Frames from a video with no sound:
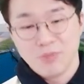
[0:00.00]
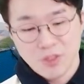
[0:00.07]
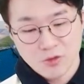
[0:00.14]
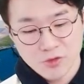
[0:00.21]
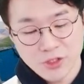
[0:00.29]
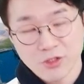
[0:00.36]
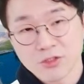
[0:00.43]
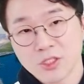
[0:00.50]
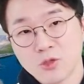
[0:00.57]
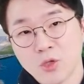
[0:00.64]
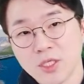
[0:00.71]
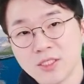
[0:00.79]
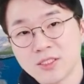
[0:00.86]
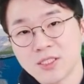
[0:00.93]
미국이 현재
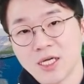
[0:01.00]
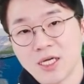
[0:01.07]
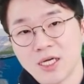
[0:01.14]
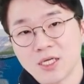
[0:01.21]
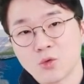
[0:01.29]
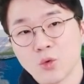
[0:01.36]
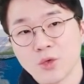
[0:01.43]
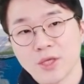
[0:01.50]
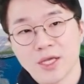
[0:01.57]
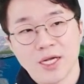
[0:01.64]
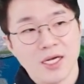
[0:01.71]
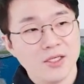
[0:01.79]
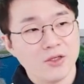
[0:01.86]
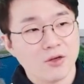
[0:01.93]
퇴직자
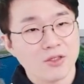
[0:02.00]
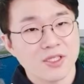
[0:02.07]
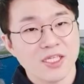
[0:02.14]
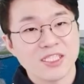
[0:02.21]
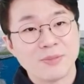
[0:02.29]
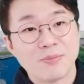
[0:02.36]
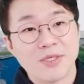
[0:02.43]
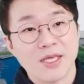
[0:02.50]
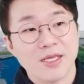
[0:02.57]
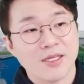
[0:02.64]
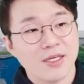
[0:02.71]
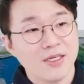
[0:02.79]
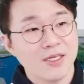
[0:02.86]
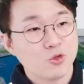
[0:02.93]
통계가 역대 집계
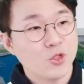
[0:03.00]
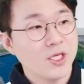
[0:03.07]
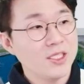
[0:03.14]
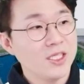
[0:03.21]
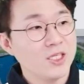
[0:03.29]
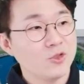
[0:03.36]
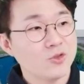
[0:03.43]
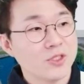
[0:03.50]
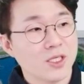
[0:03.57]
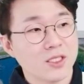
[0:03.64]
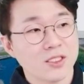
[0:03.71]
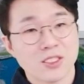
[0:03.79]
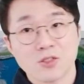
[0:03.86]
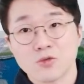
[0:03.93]
이래 최대의
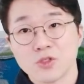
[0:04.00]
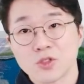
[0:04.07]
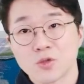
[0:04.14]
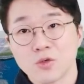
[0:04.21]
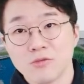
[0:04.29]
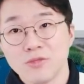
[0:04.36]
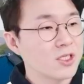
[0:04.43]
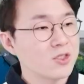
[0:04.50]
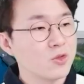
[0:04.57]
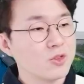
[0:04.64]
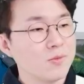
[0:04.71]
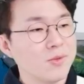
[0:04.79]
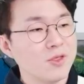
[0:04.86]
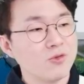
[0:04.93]
숫자를 찍고 있고 그래서
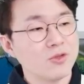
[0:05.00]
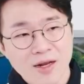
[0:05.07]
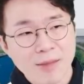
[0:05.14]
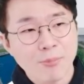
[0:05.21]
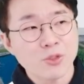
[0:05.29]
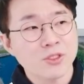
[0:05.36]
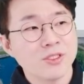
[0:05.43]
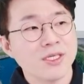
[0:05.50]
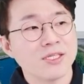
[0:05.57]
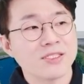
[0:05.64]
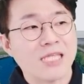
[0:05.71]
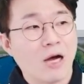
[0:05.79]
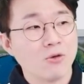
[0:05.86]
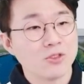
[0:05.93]
요즘 미국
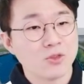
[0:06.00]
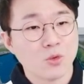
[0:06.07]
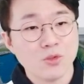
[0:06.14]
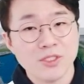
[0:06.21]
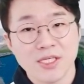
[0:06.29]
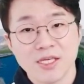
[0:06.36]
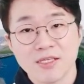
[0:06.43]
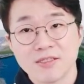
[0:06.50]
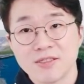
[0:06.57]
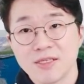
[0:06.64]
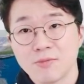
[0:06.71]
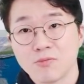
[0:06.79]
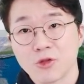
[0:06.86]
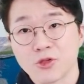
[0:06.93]
레포트들에서 나오는 논쟁이
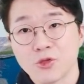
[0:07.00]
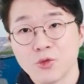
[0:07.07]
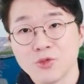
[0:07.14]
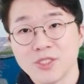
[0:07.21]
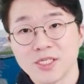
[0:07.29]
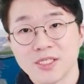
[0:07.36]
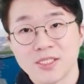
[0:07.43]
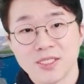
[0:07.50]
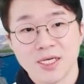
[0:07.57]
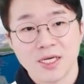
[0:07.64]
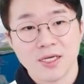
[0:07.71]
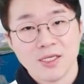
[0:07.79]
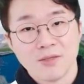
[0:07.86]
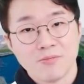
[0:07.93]
있는데 어떤 논쟁이
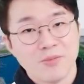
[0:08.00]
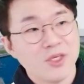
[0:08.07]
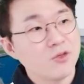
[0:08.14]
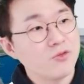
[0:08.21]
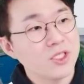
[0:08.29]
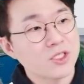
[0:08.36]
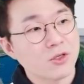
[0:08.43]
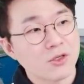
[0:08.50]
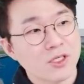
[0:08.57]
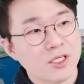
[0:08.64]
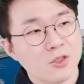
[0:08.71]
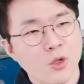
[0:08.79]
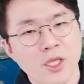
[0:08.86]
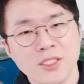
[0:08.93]
있냐 미국이
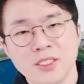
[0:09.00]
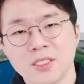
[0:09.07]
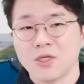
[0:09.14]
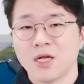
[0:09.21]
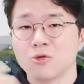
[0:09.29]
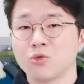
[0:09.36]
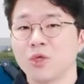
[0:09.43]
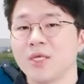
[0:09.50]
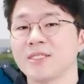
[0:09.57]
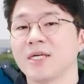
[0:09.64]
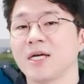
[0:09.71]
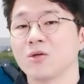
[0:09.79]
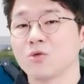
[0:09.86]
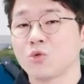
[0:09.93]
저렇게 퇴직하고
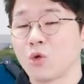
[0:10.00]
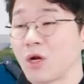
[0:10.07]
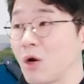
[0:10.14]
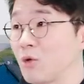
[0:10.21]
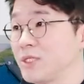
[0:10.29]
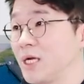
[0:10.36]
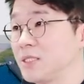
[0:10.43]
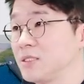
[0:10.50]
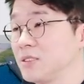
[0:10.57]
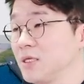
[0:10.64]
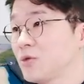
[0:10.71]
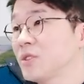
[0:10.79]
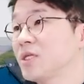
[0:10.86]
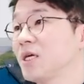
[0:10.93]
퇴사하고 돌아오지 않는
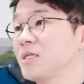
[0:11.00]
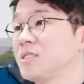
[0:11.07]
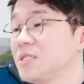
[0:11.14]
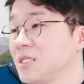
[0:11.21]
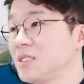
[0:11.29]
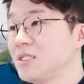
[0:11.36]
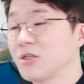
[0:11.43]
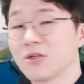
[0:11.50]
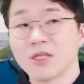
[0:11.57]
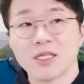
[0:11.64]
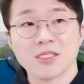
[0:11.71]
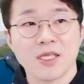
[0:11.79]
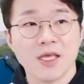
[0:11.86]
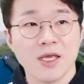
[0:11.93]
퇴사인들이
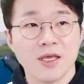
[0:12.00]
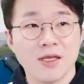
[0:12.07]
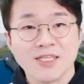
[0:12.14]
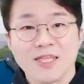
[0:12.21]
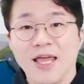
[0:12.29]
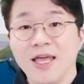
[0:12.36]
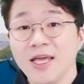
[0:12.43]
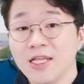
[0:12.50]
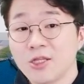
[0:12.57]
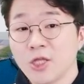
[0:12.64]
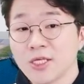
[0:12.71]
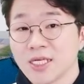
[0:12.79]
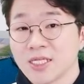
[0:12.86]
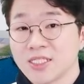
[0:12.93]
늘어나는 게
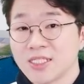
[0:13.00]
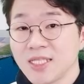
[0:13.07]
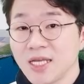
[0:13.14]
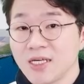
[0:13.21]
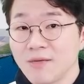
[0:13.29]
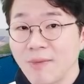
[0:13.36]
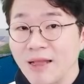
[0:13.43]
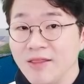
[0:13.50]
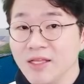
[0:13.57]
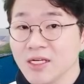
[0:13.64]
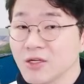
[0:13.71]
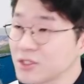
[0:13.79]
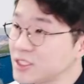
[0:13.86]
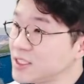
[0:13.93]
대퇴사 시대를
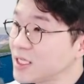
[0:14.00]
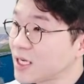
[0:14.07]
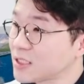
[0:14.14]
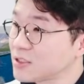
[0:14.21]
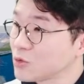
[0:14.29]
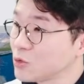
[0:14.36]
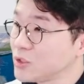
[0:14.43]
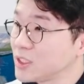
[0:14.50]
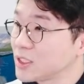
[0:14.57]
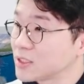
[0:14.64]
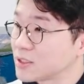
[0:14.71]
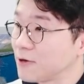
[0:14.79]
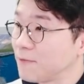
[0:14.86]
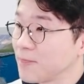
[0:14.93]
맞는 것이냐라는 논쟁이
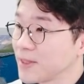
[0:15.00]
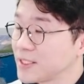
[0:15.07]
있어요